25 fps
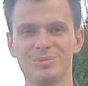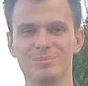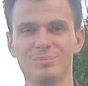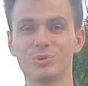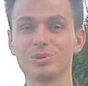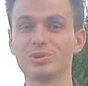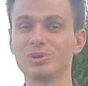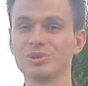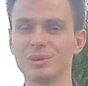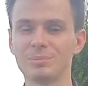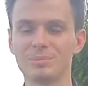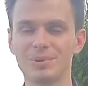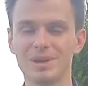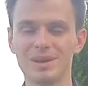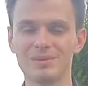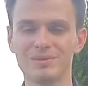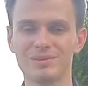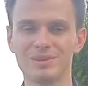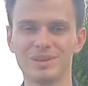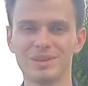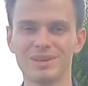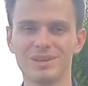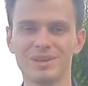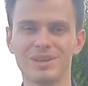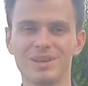bo to
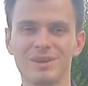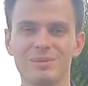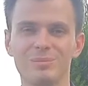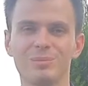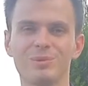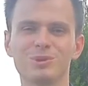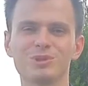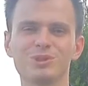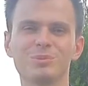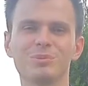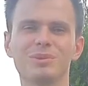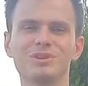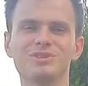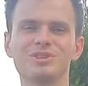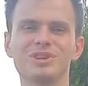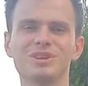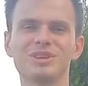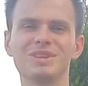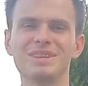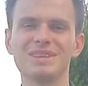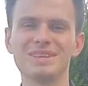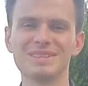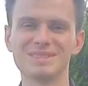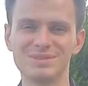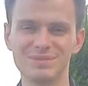naprawdę może mieć
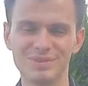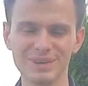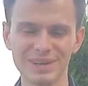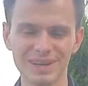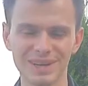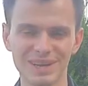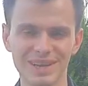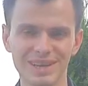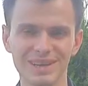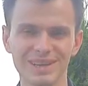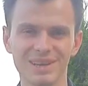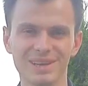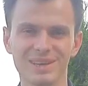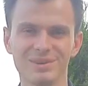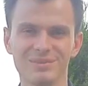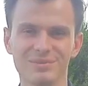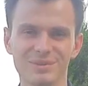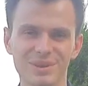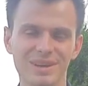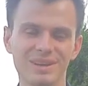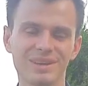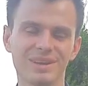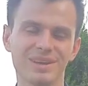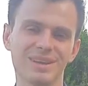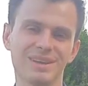niezwykle
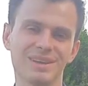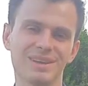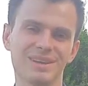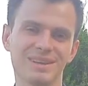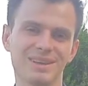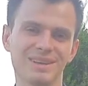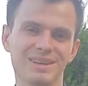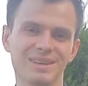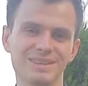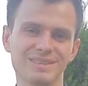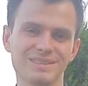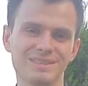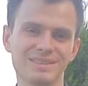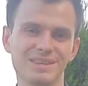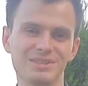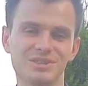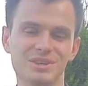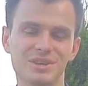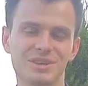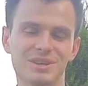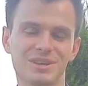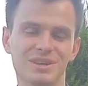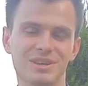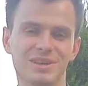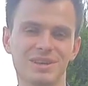wielkie
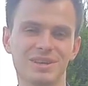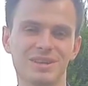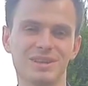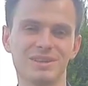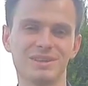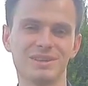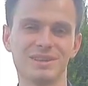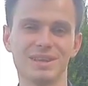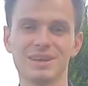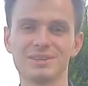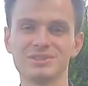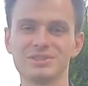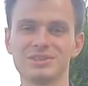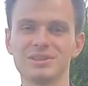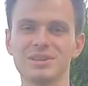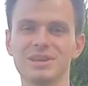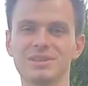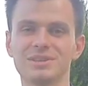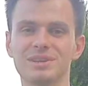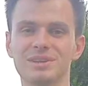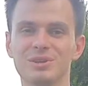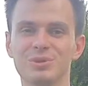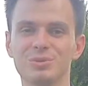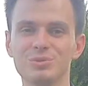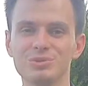znaczenie, także dla
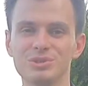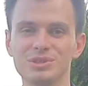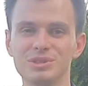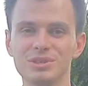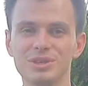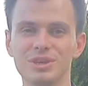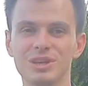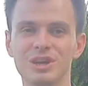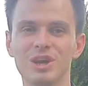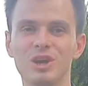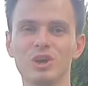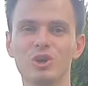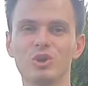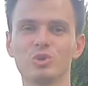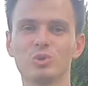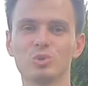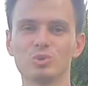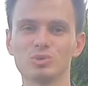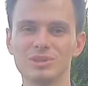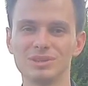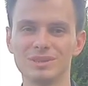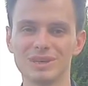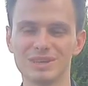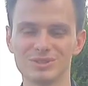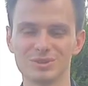tych ludzi,
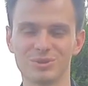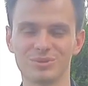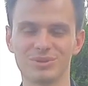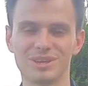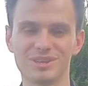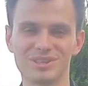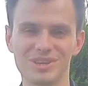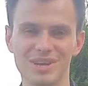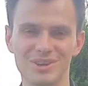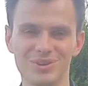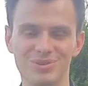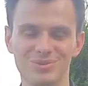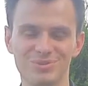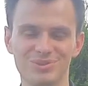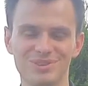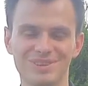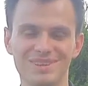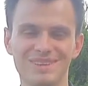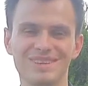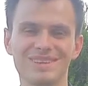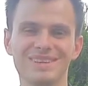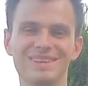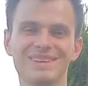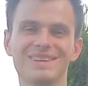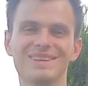którzy nas otaczają.
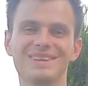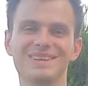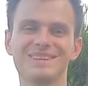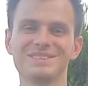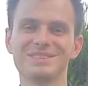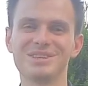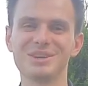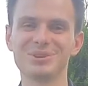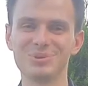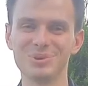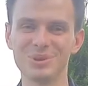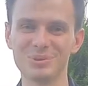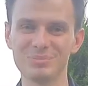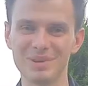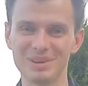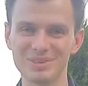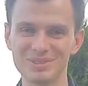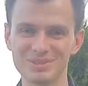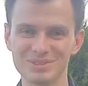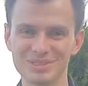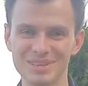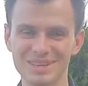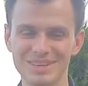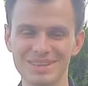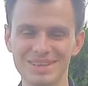Dziękuję
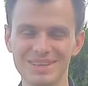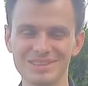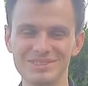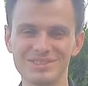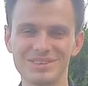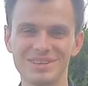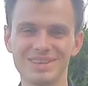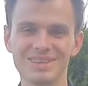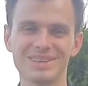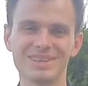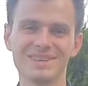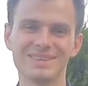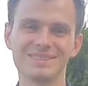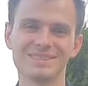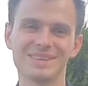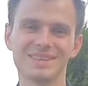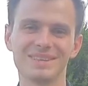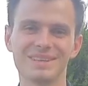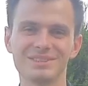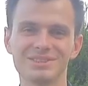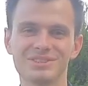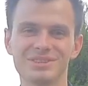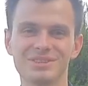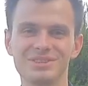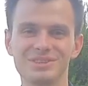bardzo serdecznie za
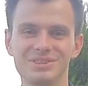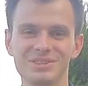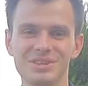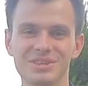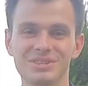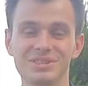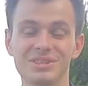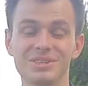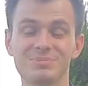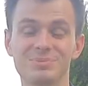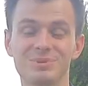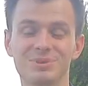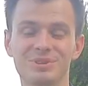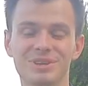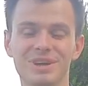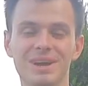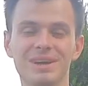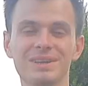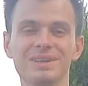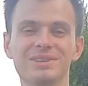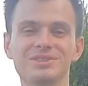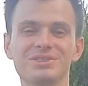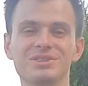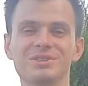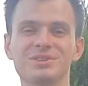nasze dzisiejsze
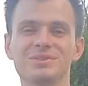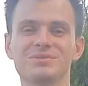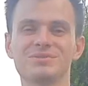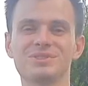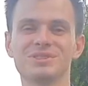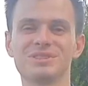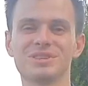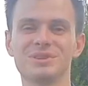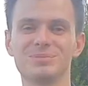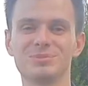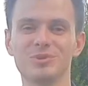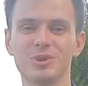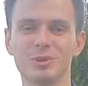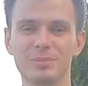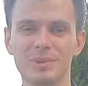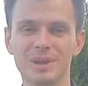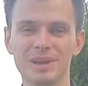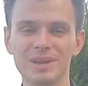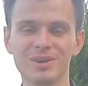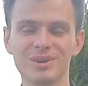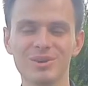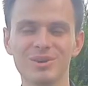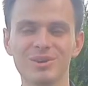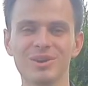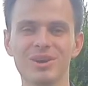spotkanie. Życzę wszystkim
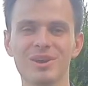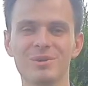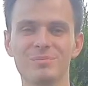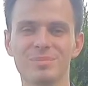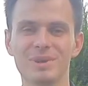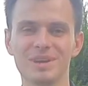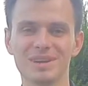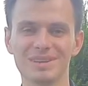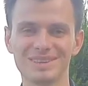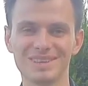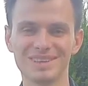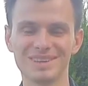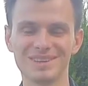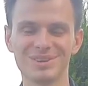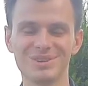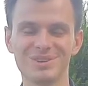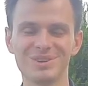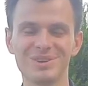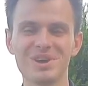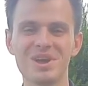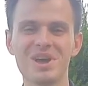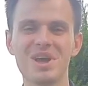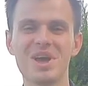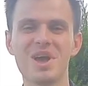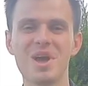dobrego, pięknego,
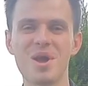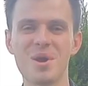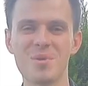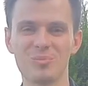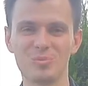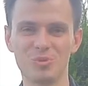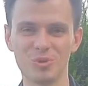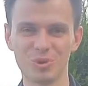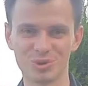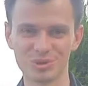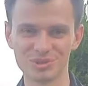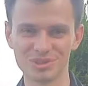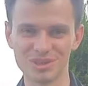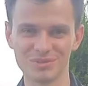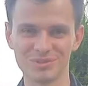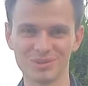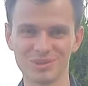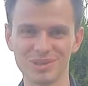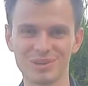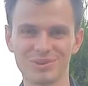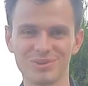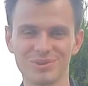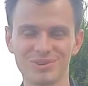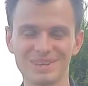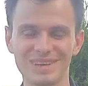
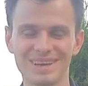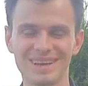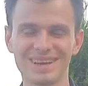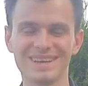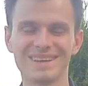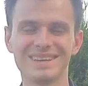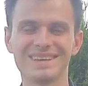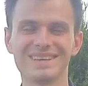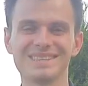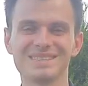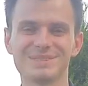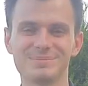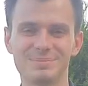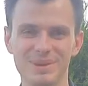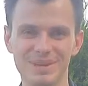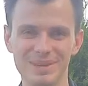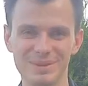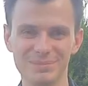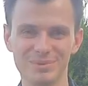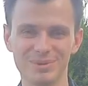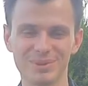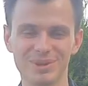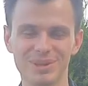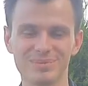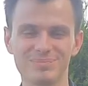błogosławionego dnia. Z
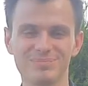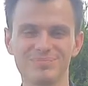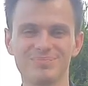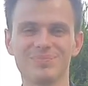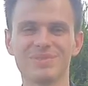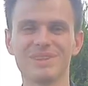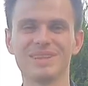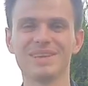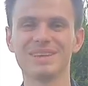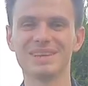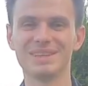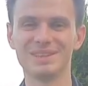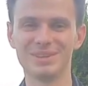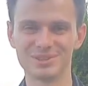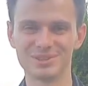Panem Bogiem i